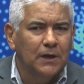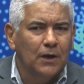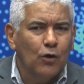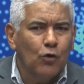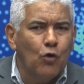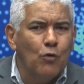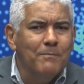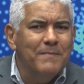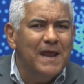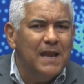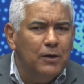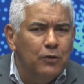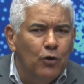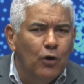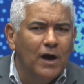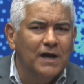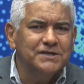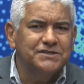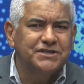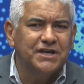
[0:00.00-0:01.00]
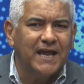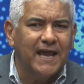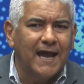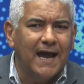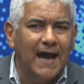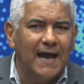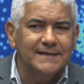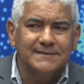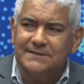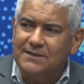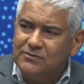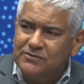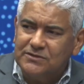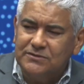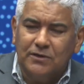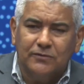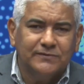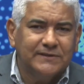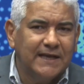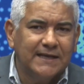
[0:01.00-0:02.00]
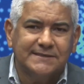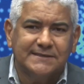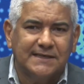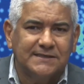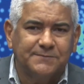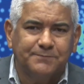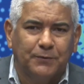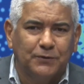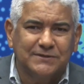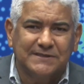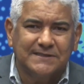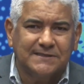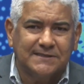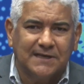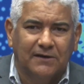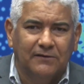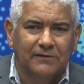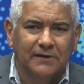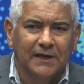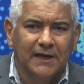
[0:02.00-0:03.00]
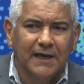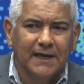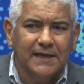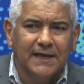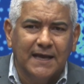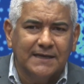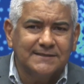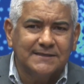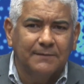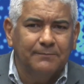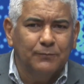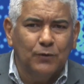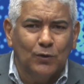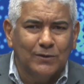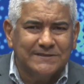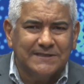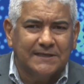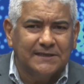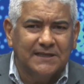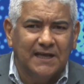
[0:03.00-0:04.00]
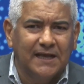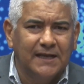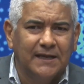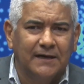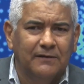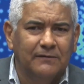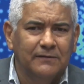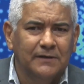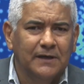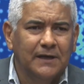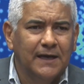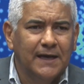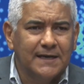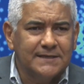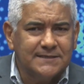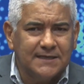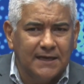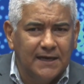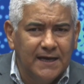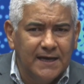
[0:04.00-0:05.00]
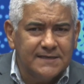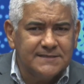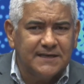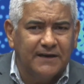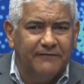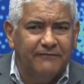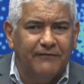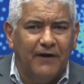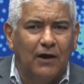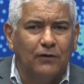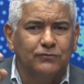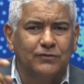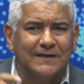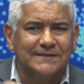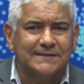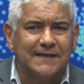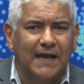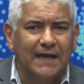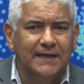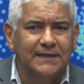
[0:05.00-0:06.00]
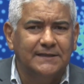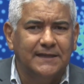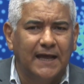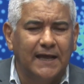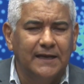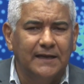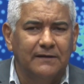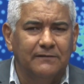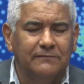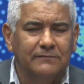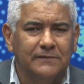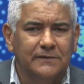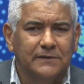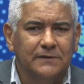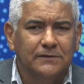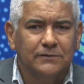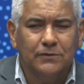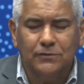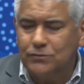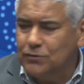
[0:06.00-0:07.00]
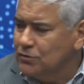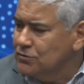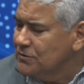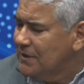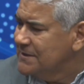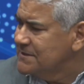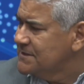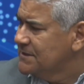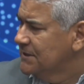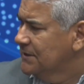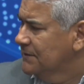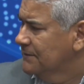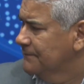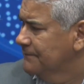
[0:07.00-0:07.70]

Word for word: com milhões de reais. Não, não tem essa exposição que essa moça tem, não. Essa, essa Valdo Açaí tem, não. Doutor Joacim,